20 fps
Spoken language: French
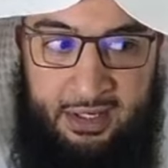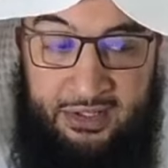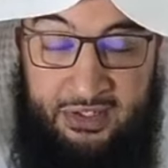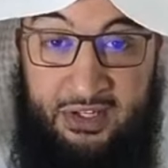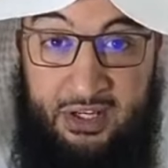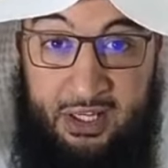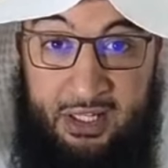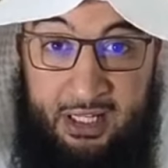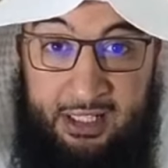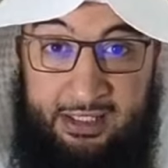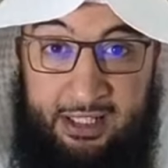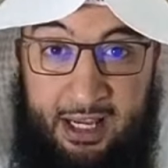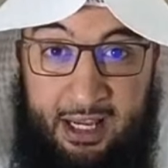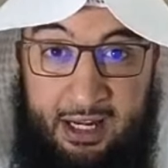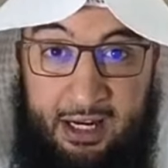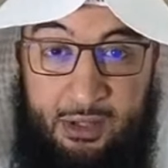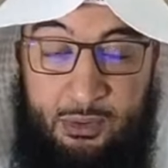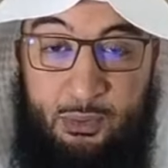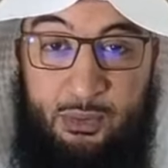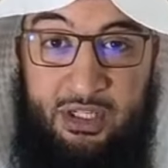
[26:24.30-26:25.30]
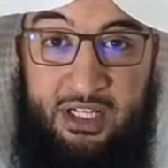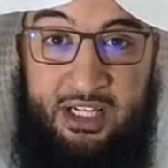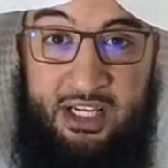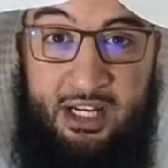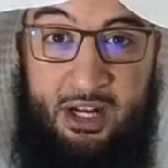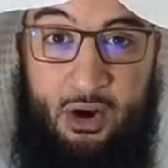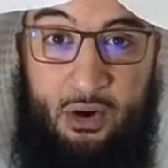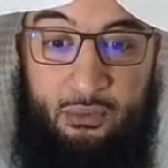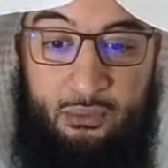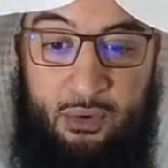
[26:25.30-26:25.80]
Ici, Allah Ta'ala nous dit
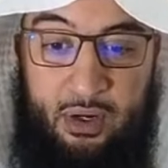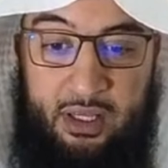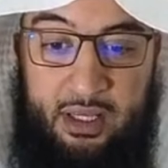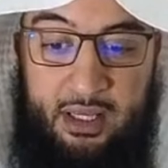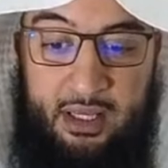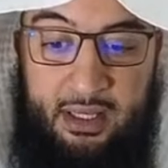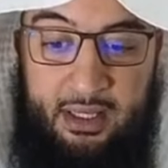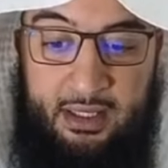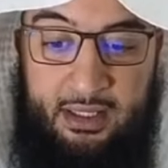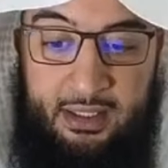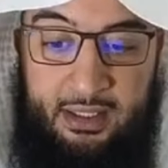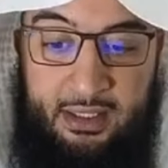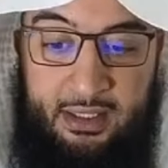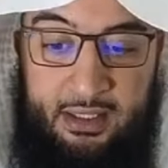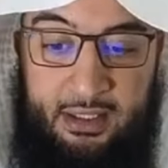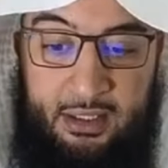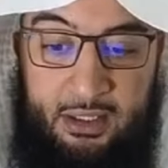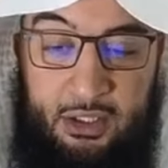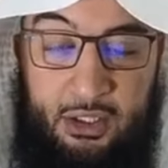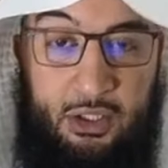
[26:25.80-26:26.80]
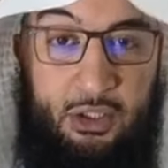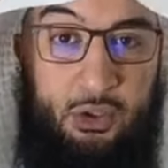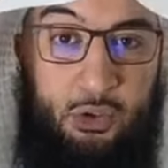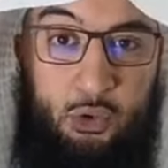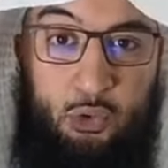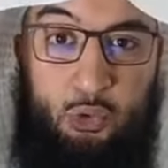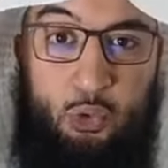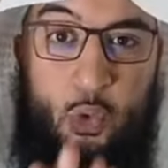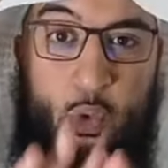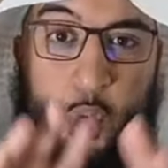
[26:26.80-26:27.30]
qu'il a envoyé
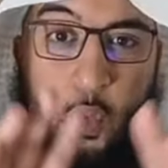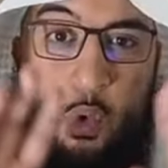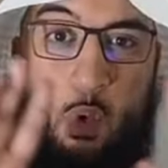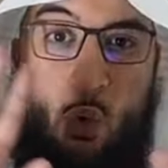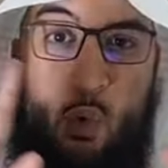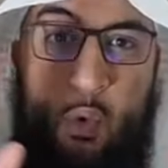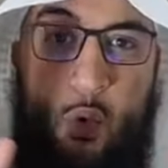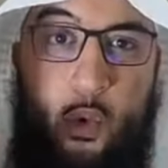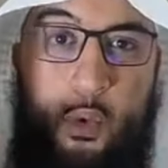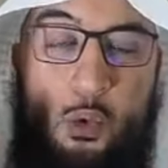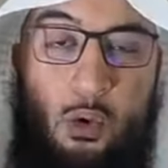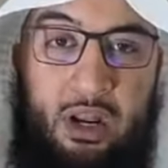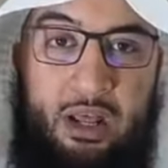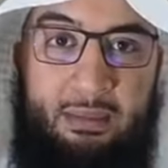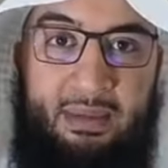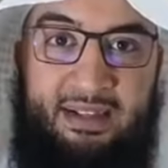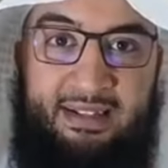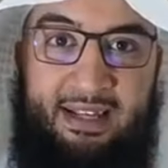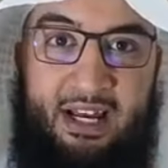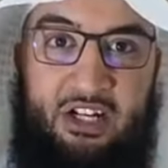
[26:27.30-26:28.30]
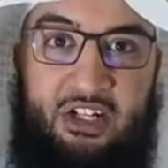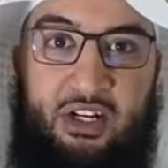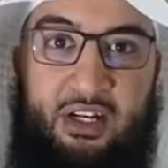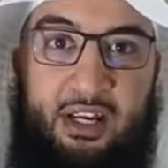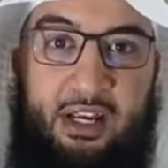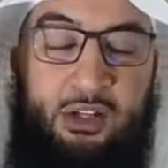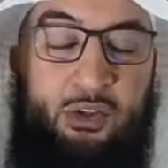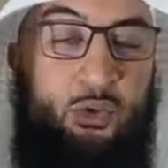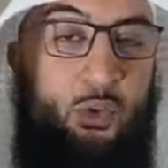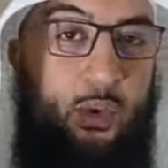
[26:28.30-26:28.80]
tous les
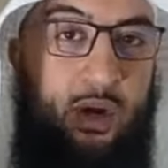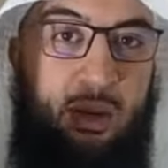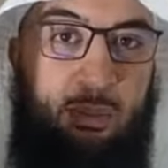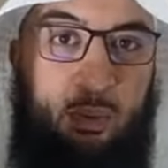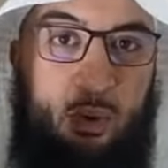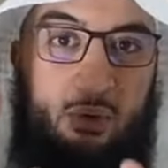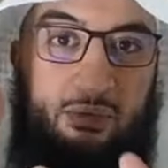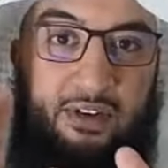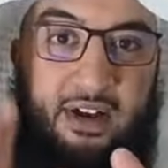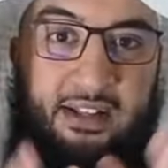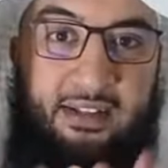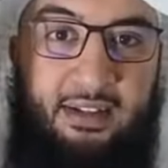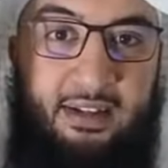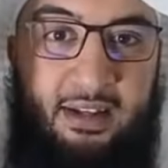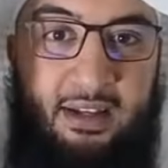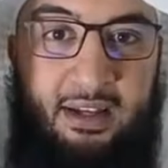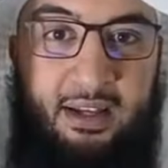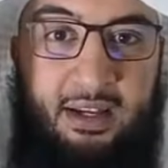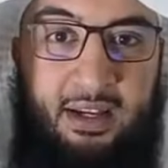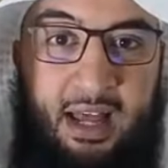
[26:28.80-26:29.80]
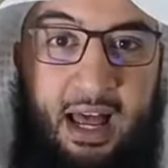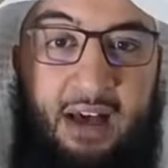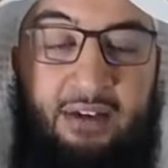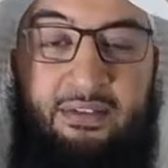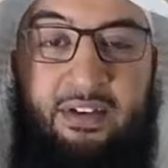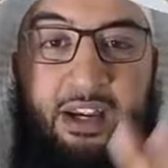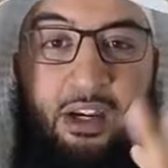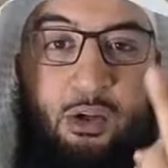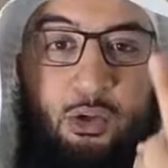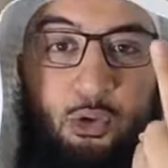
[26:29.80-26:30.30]
messagers et tous les prophètes
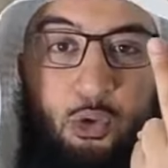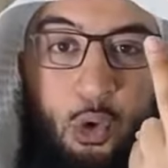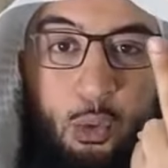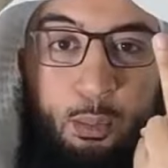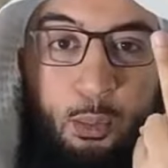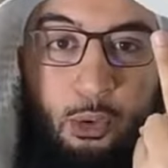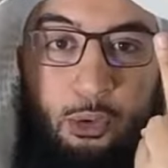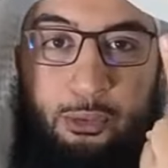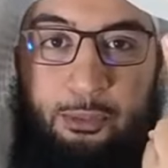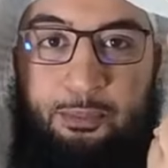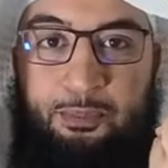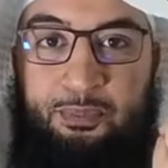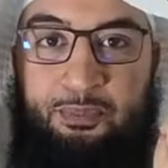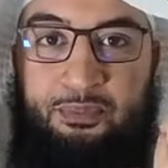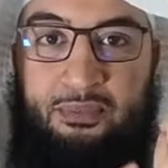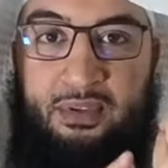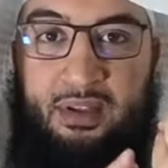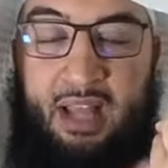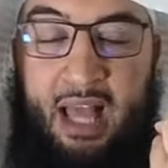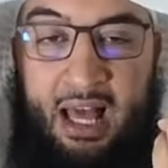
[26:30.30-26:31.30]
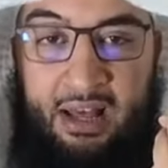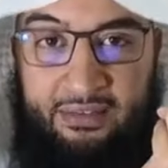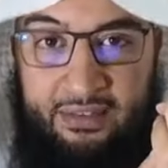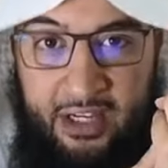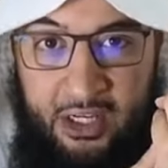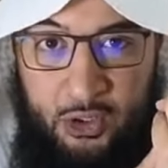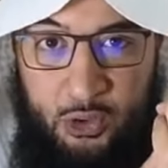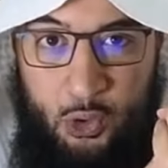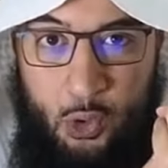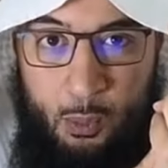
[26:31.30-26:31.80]
avec deux mots.
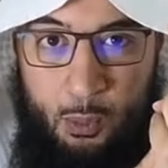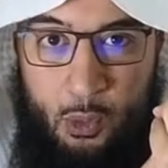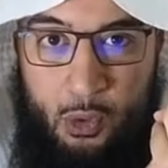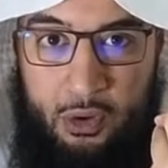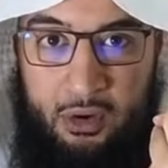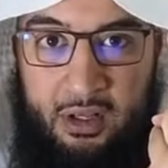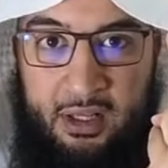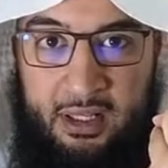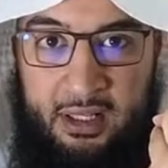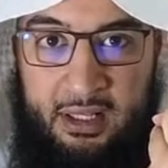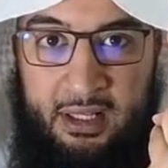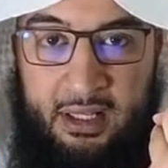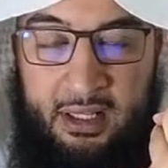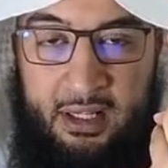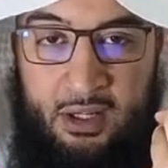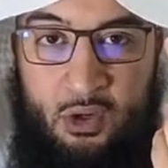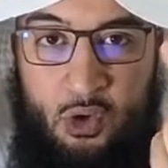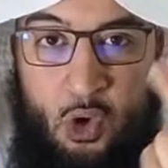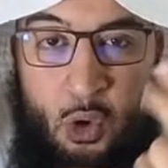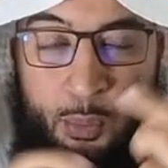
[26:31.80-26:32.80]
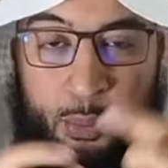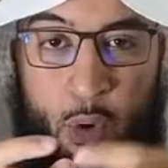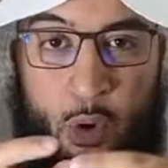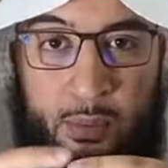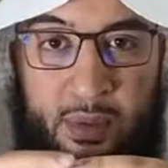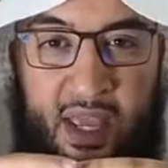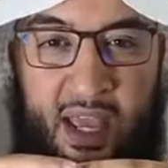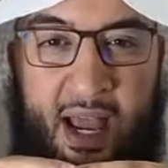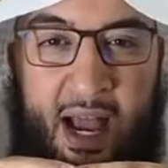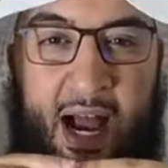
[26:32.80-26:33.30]
Avec deux mots. Le
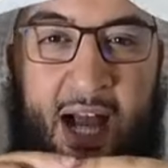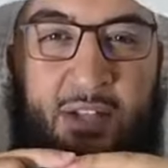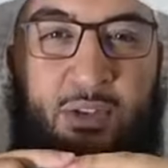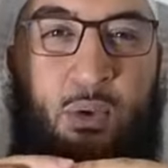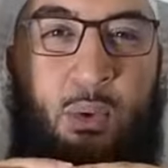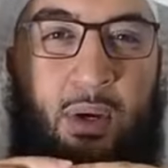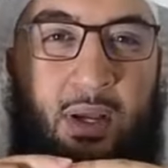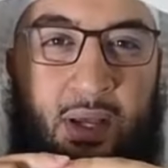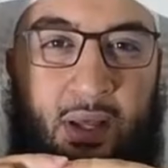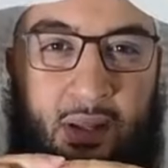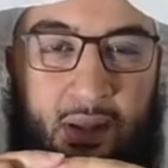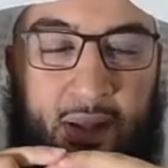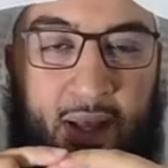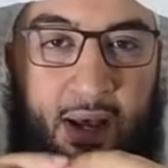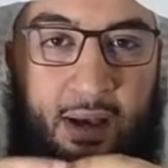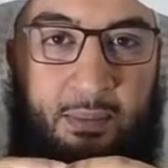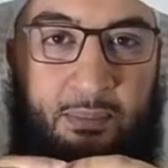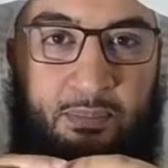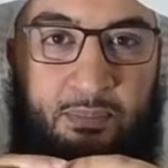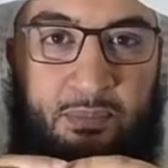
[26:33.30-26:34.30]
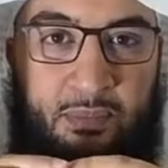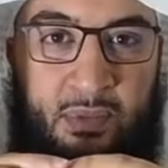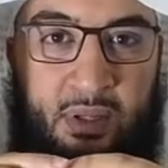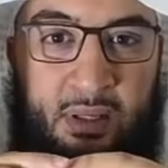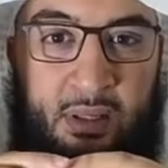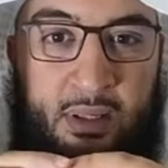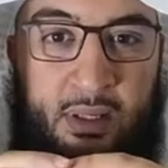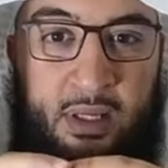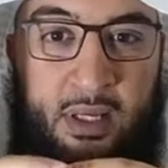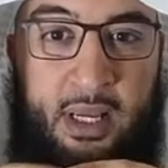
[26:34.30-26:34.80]
premier, adorez Allah.
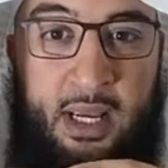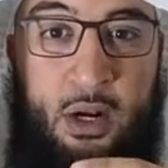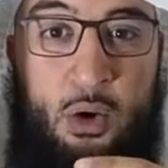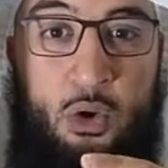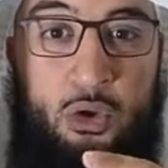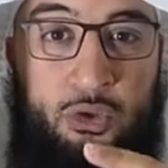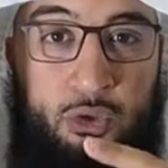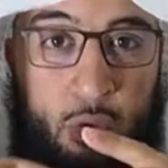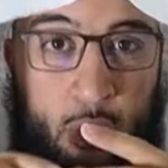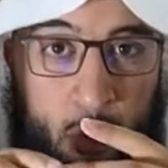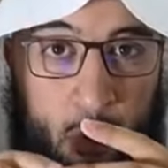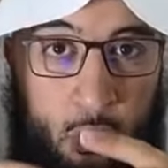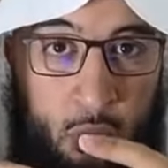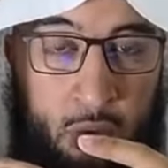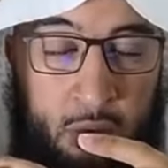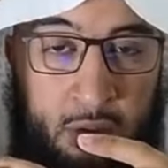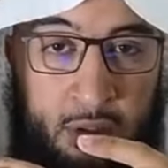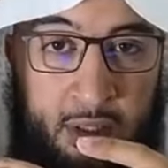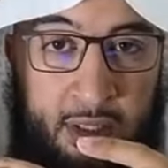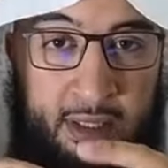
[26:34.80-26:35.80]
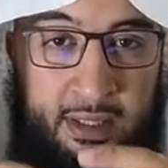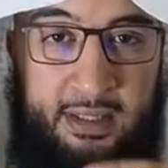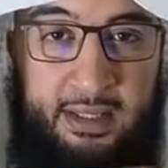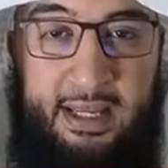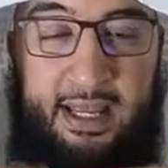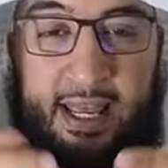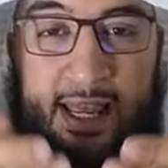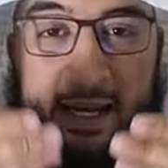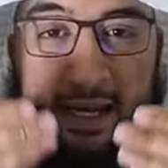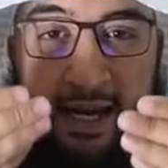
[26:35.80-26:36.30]
Et le second,
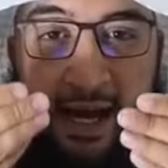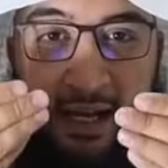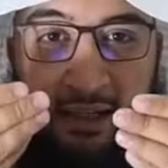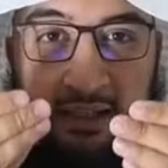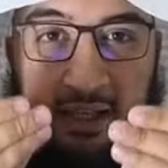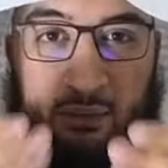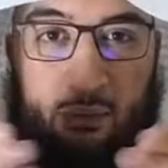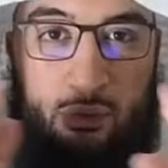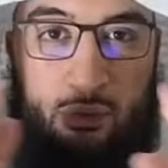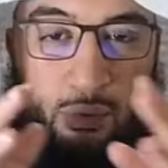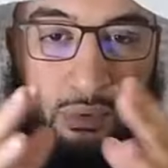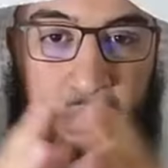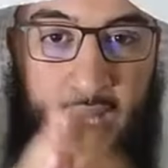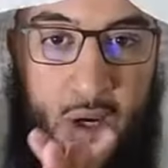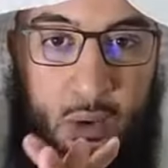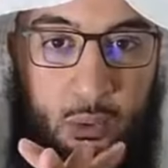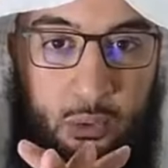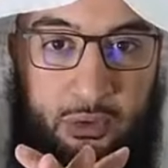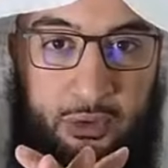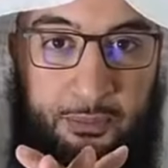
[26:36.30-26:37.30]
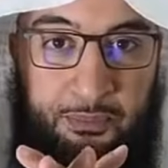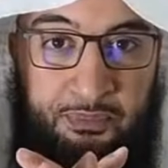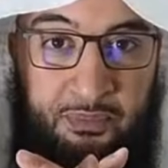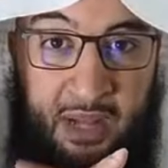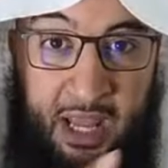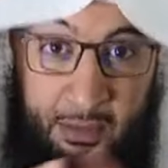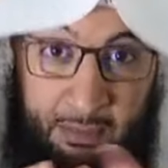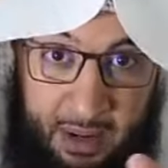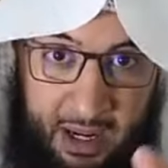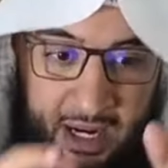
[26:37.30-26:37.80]
écartez-vous du tarot.
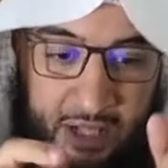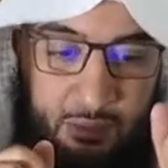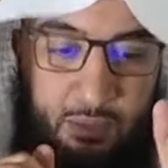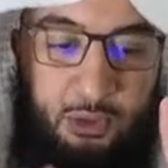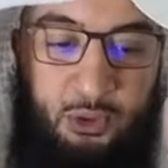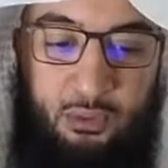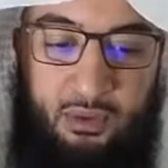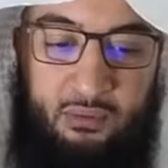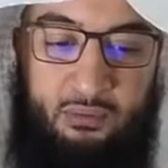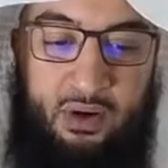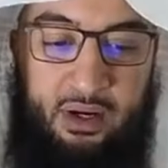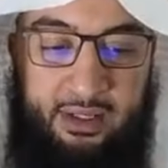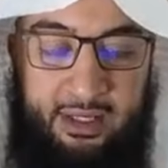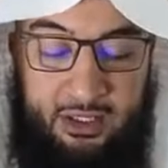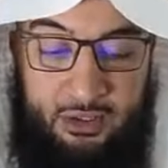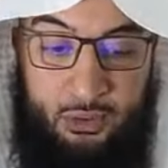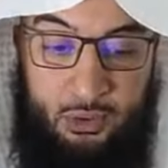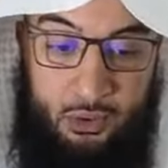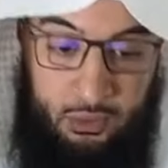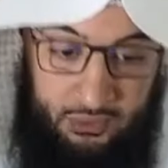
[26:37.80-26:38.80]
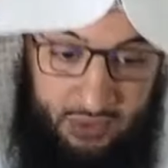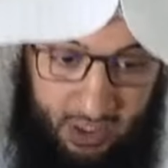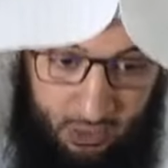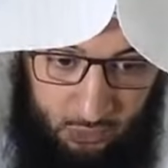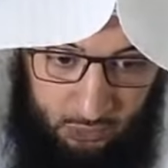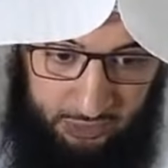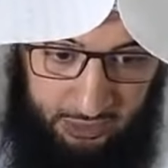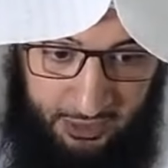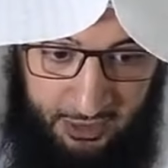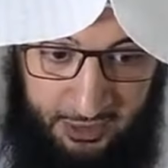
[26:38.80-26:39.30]
Et par la suite, on va voir qu'est-ce que le
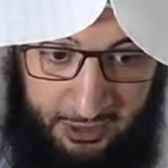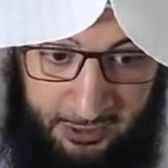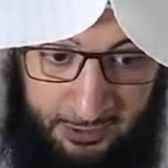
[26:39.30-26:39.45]
tarot.